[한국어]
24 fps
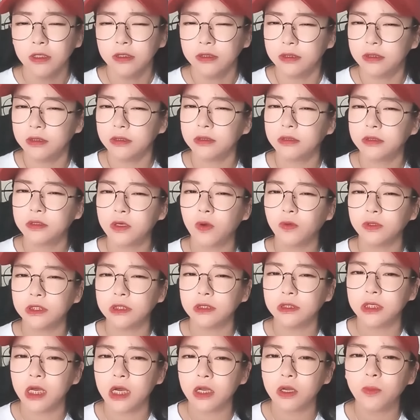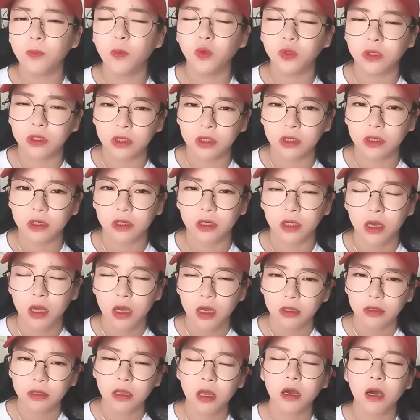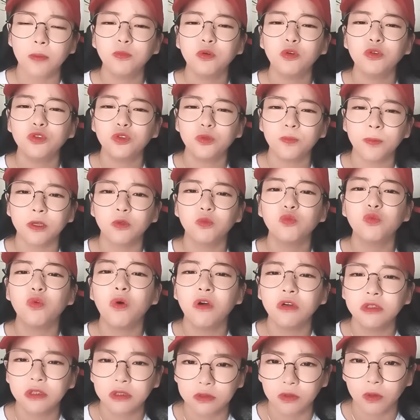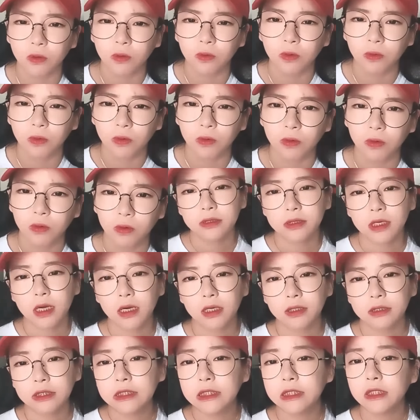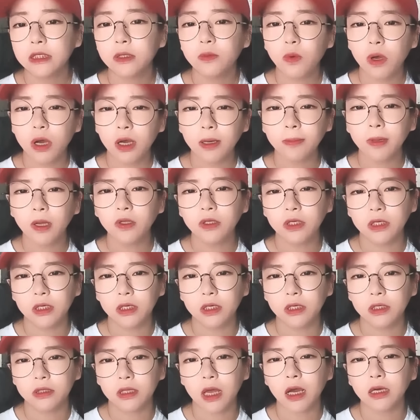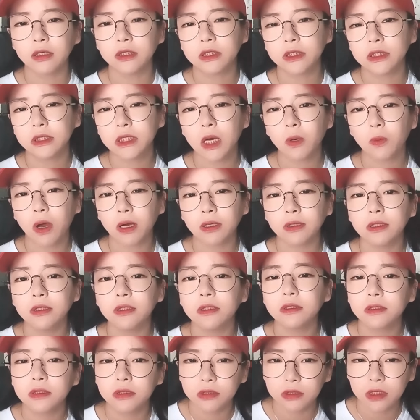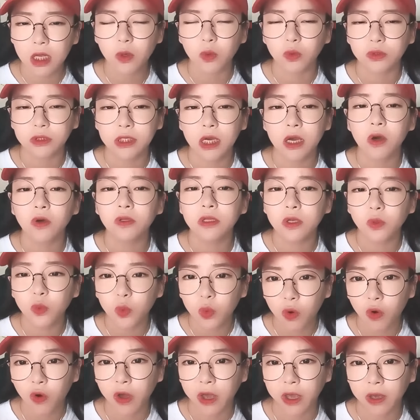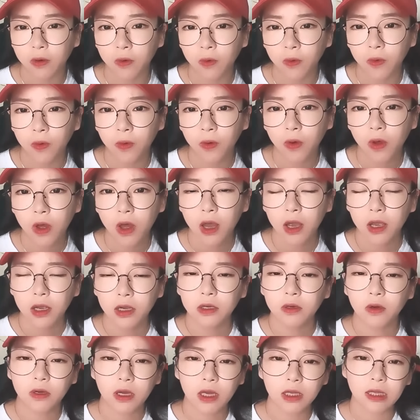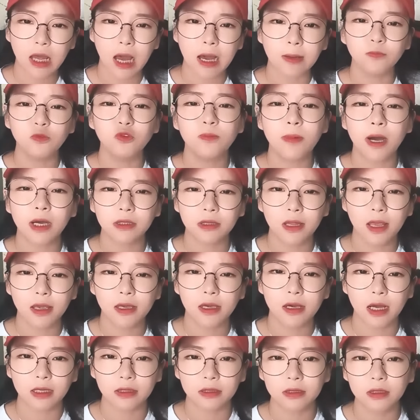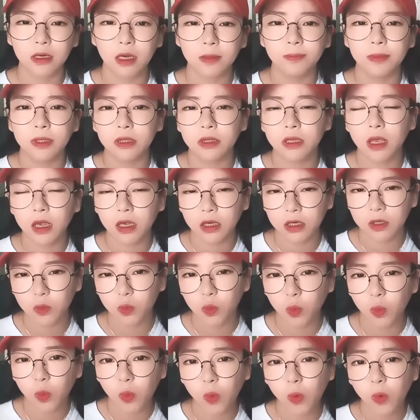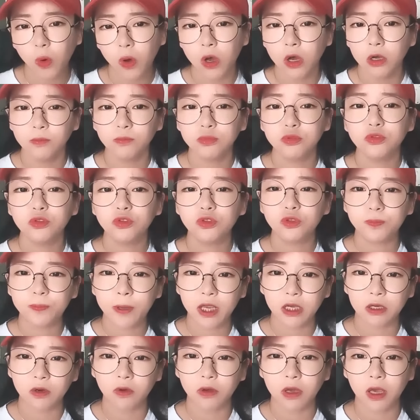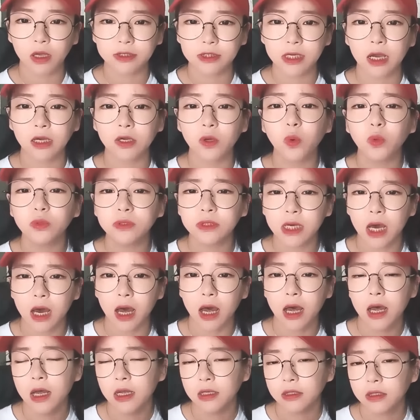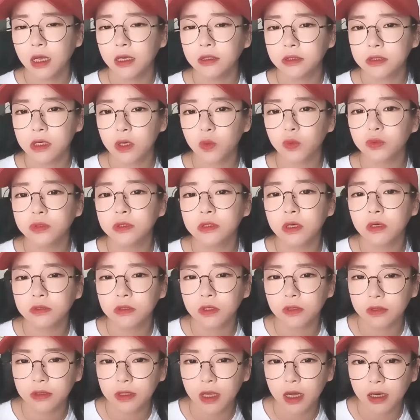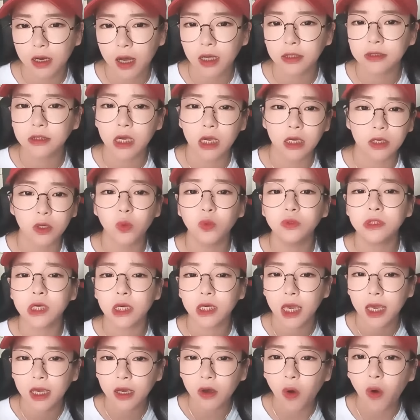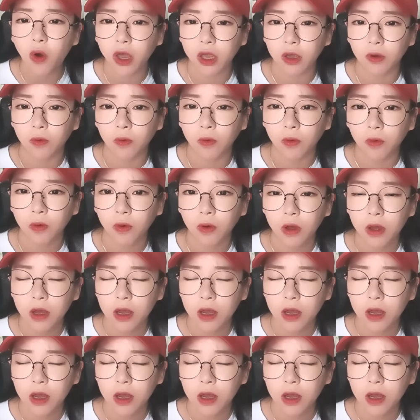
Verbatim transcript: 쓱 정신 차려보니 내가 풀숲에 누워있어. 자, 지금 화면이 당시 상황을 그대로 재현해 놓은 거예요. 이렇게 나무 막대기 같은 게 밑에 있고 풀숲에 이렇게 자기 혼자 대자로 쓰러졌다가 자기 혼자 깬 거예요.